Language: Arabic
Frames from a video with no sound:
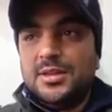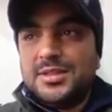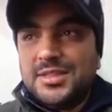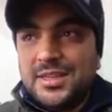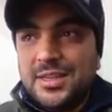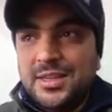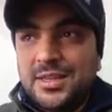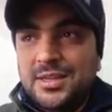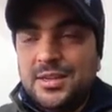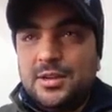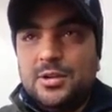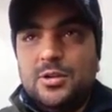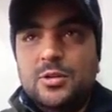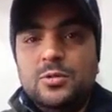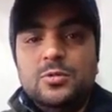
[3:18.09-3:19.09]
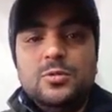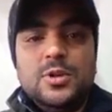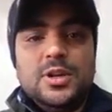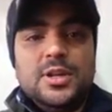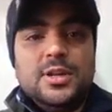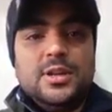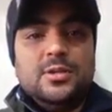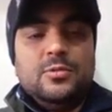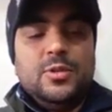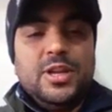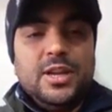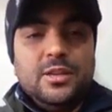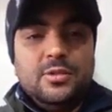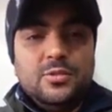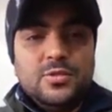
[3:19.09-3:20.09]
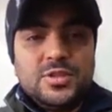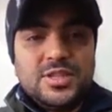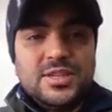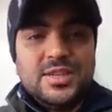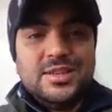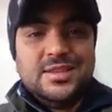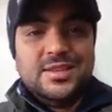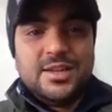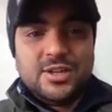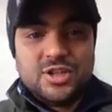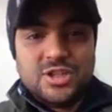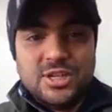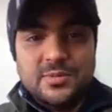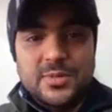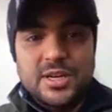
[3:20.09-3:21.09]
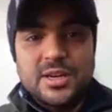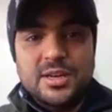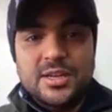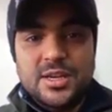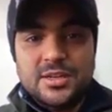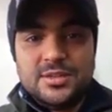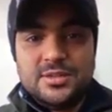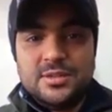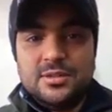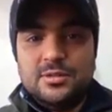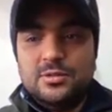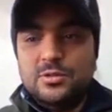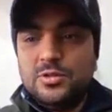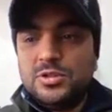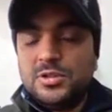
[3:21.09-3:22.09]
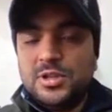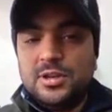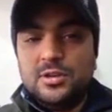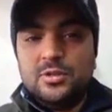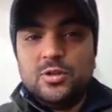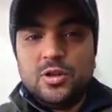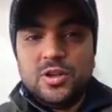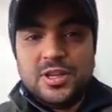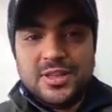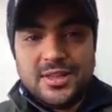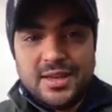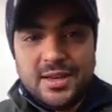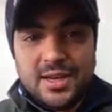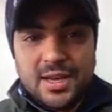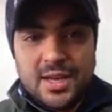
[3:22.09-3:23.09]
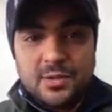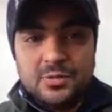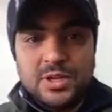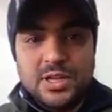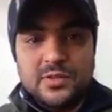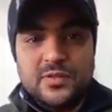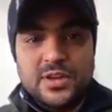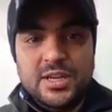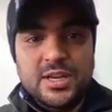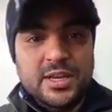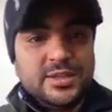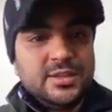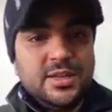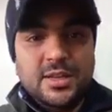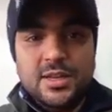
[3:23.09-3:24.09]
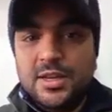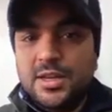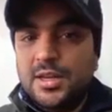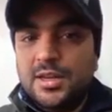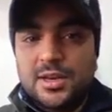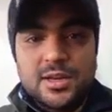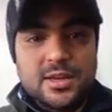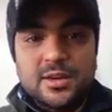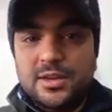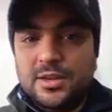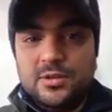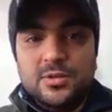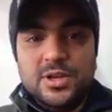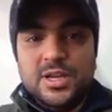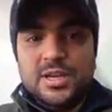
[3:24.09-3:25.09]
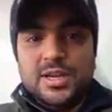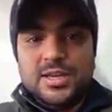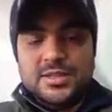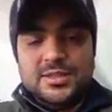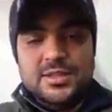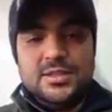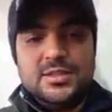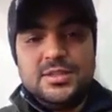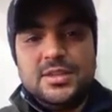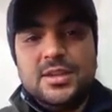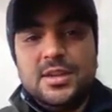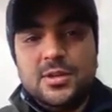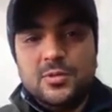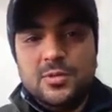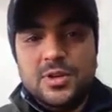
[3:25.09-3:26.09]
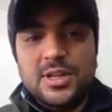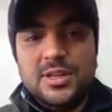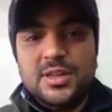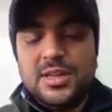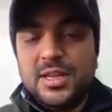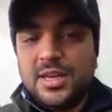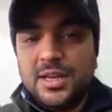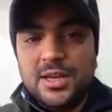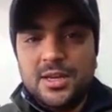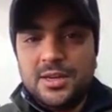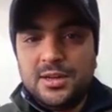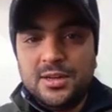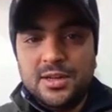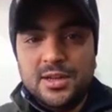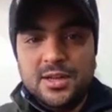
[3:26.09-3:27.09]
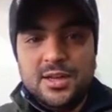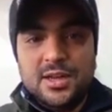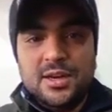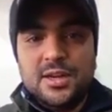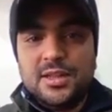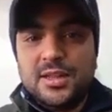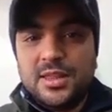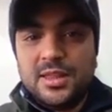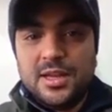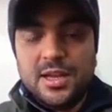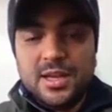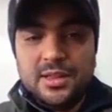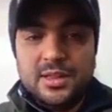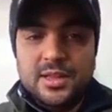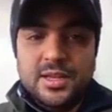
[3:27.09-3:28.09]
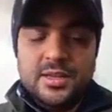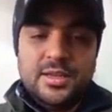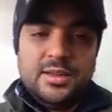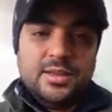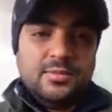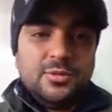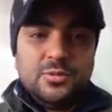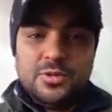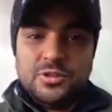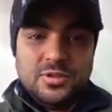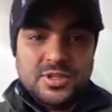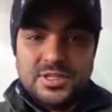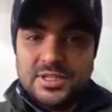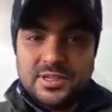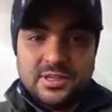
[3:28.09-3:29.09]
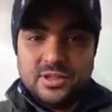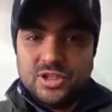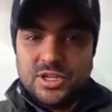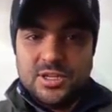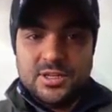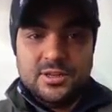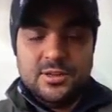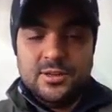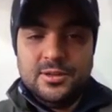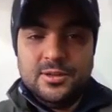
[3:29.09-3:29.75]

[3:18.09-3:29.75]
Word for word: صحيح هو واحد يوصل لدرجة من اليأس يوصل لنقطة لا عودة في اليأس لكن يا خويا العزيز راهو الانتحار انك تضع حد لحياتك ما باش يوصلك لشيء